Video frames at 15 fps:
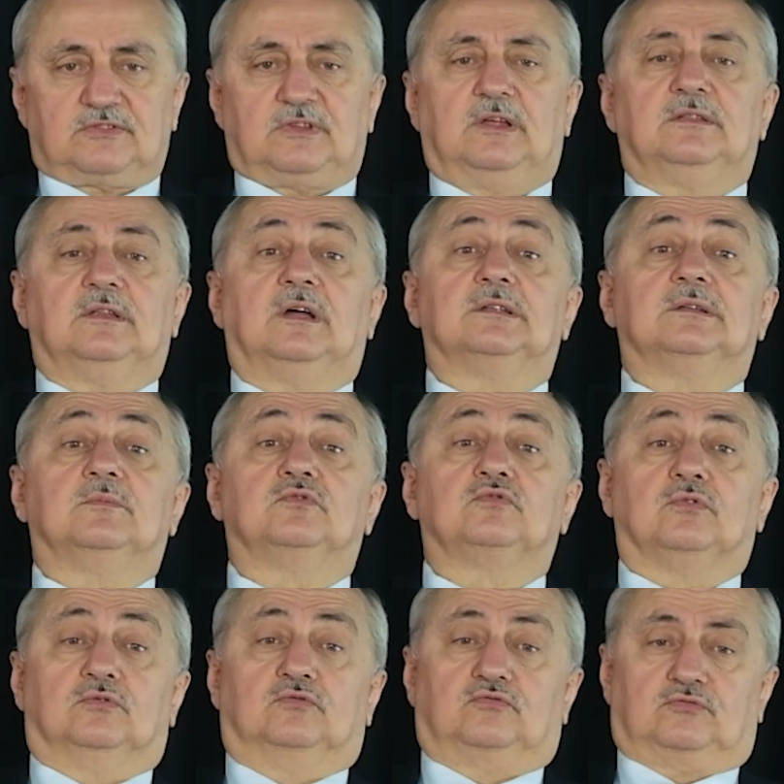
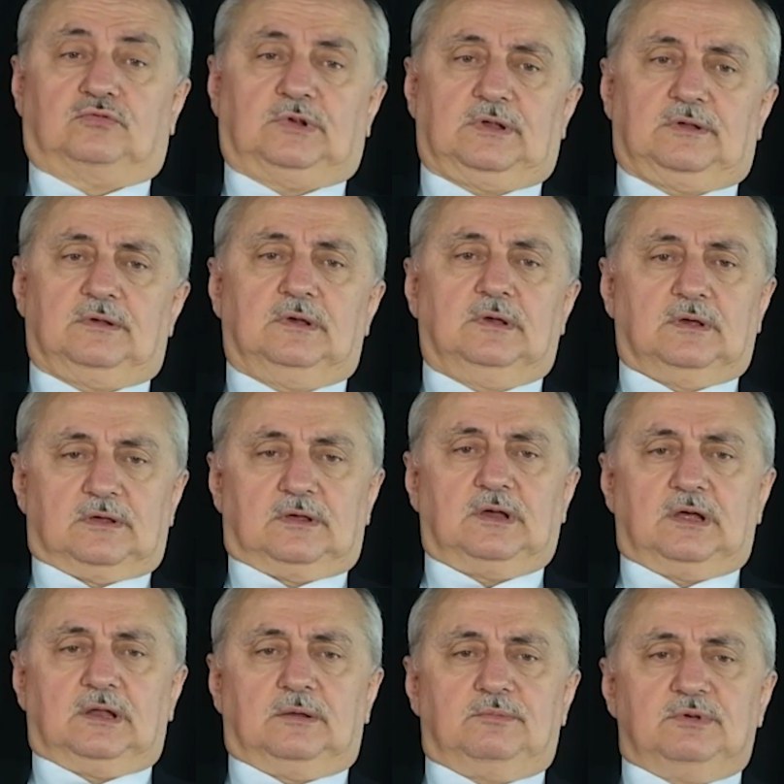standartımızı oluşturan.
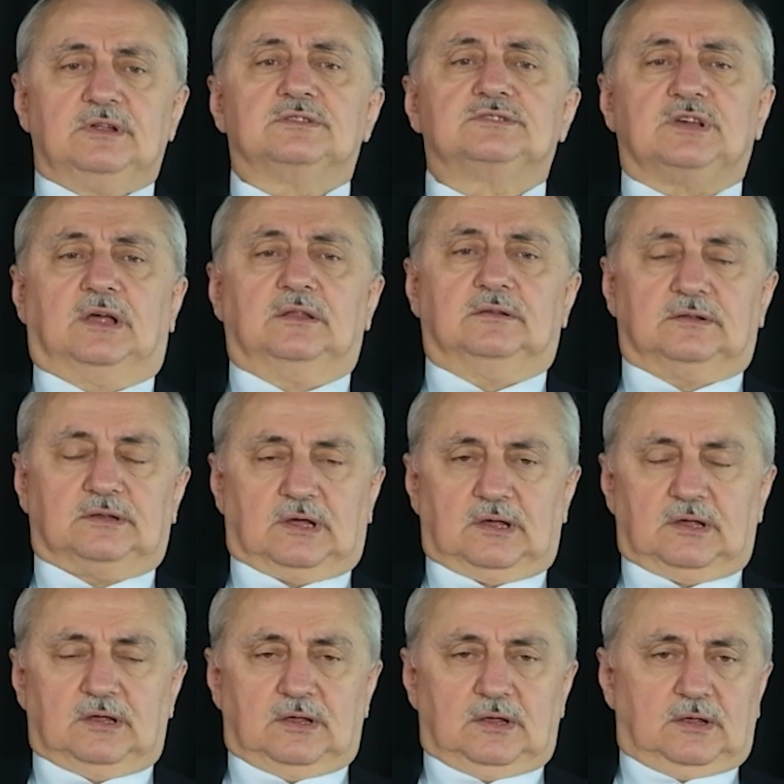Yani bir
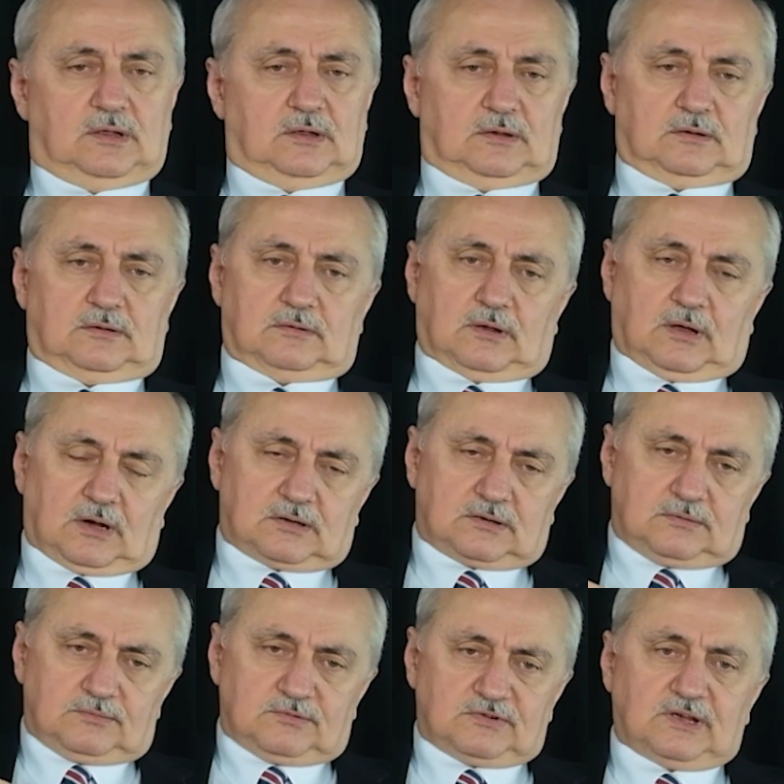canlıda
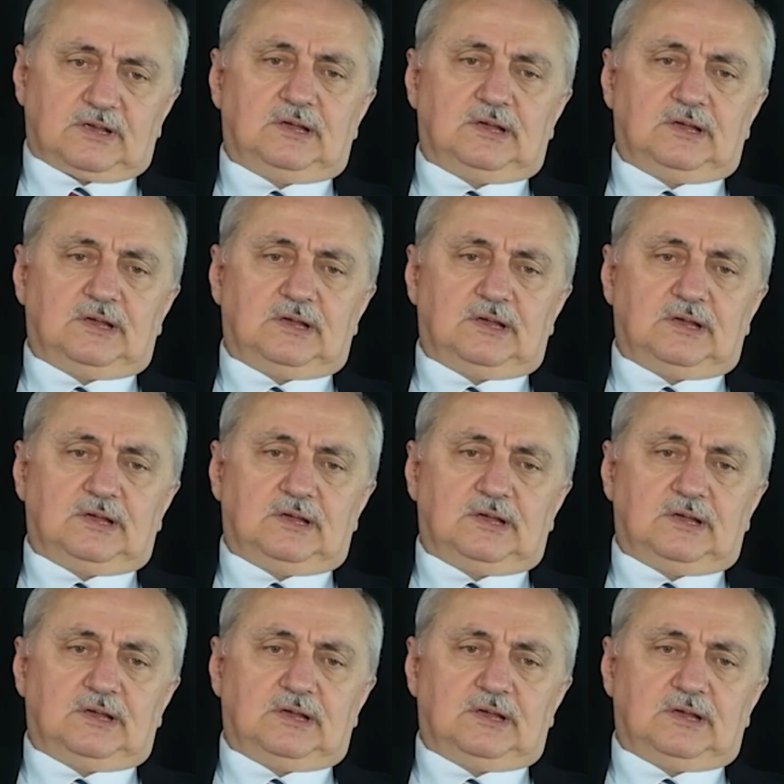aklımıza